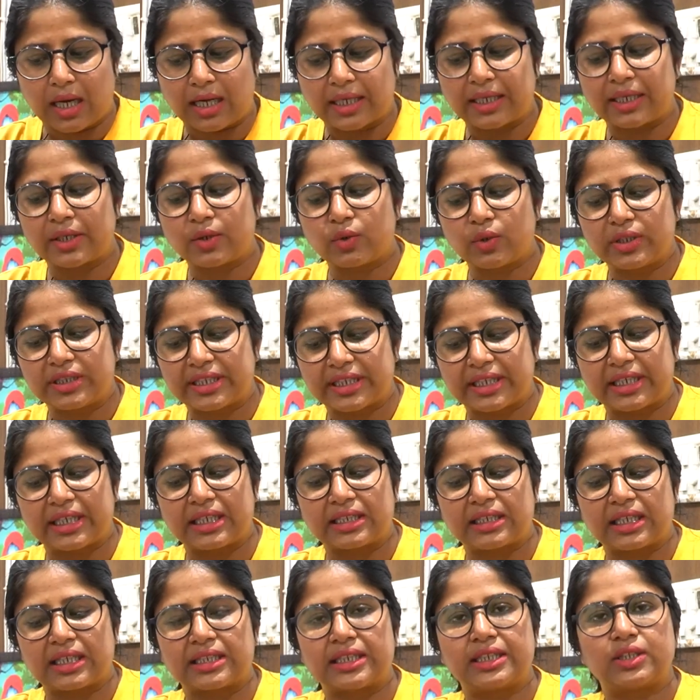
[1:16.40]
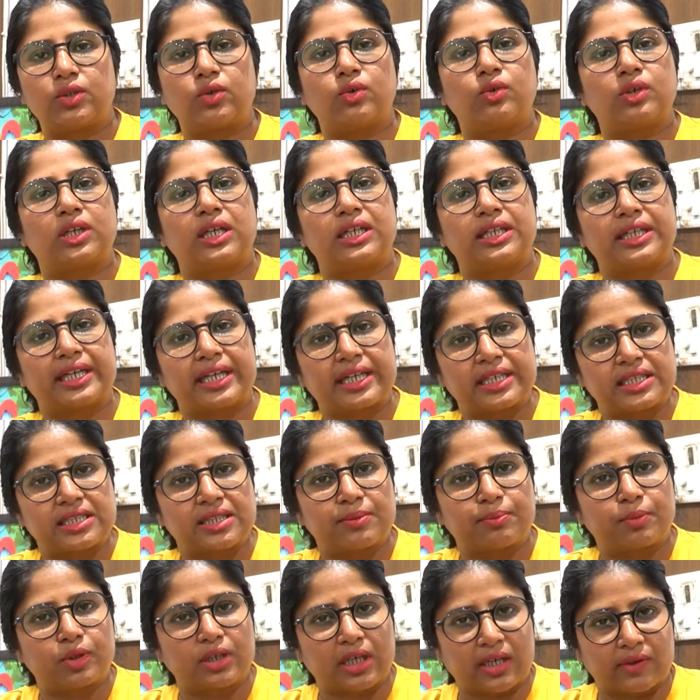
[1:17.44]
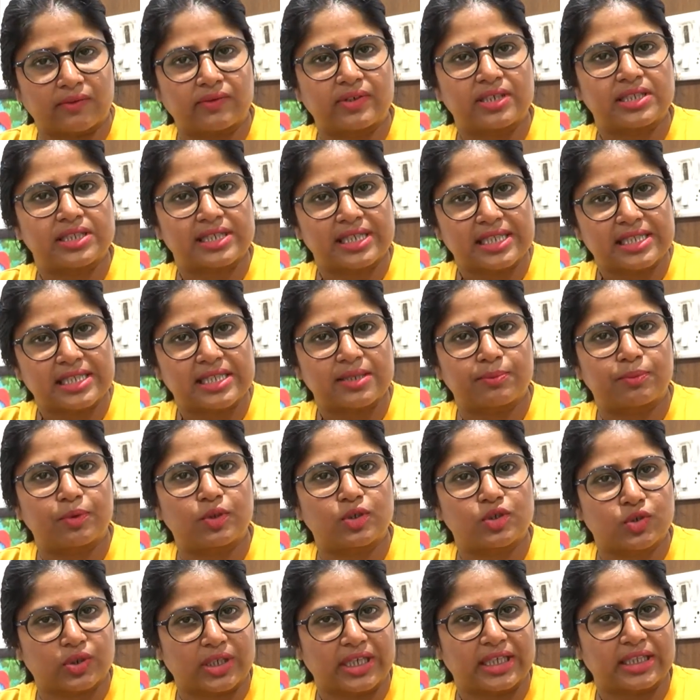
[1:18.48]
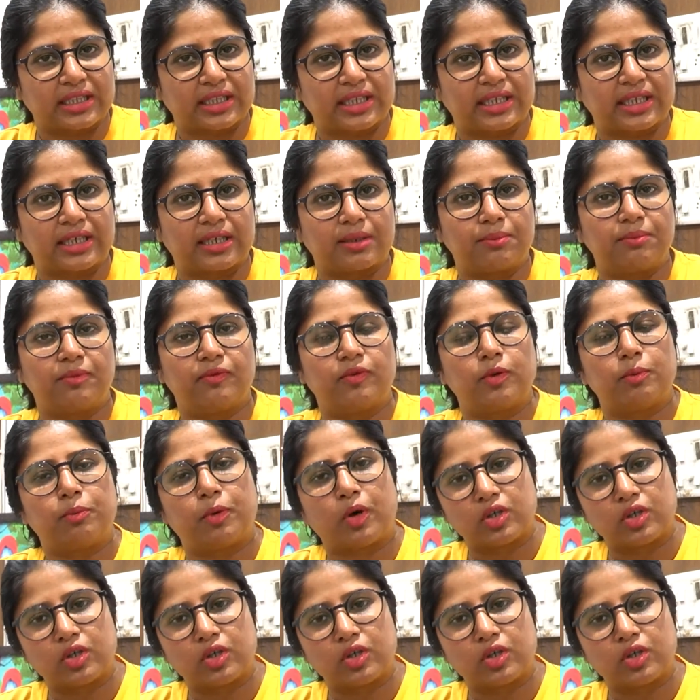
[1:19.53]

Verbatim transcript: अगर कोई दिक्कत आती है तो उनका टेक्स सपोर्ट आफ्टर सेल्स सपोर्ट जो कहते हैं हम वो